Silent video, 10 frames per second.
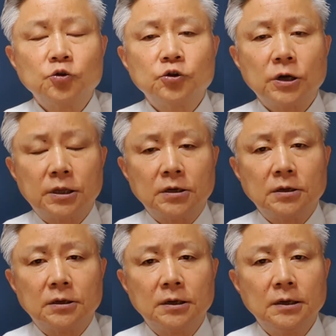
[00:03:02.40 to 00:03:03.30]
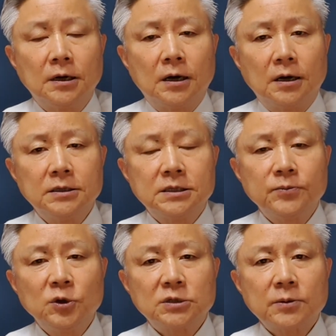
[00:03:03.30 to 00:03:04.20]
추측이 되는
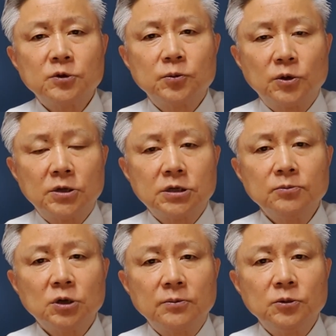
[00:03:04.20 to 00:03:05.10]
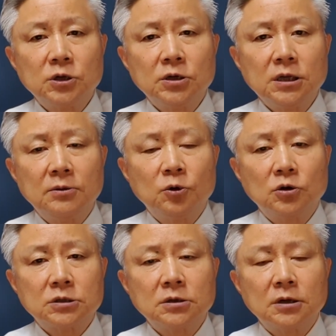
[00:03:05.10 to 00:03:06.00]
20년 아, 30년대 지금 김정은이
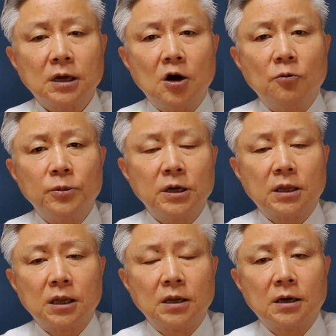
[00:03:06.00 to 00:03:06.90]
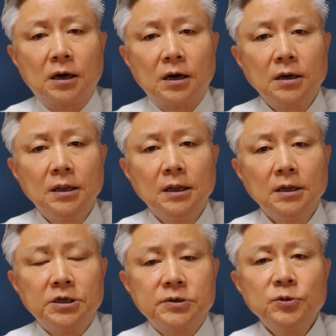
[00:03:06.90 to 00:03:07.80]
뭐 39 이렇게 되니까
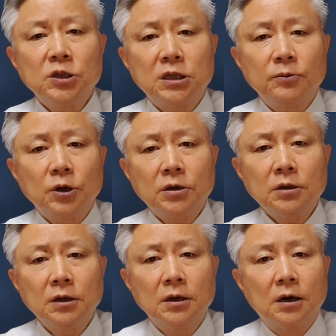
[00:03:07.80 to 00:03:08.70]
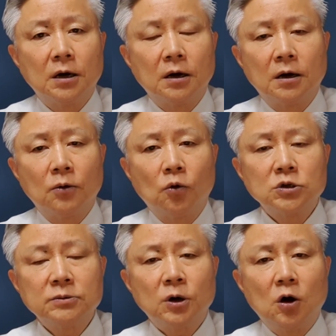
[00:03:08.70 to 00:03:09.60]
20년 뒤면은 어,
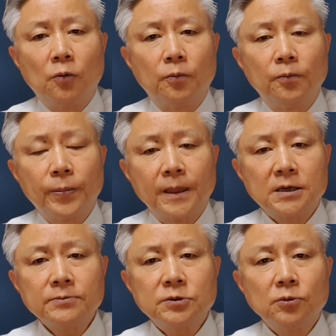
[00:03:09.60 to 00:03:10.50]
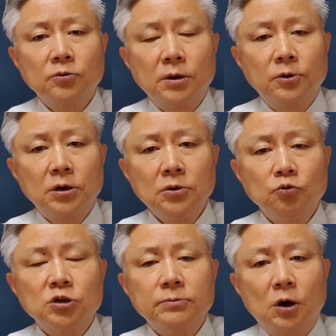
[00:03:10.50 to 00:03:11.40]
59, 30년
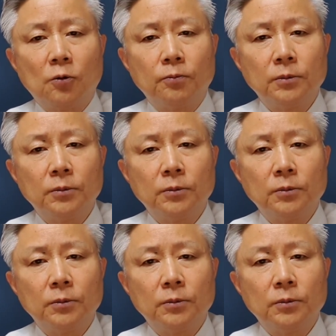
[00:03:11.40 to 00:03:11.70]
되면은 65,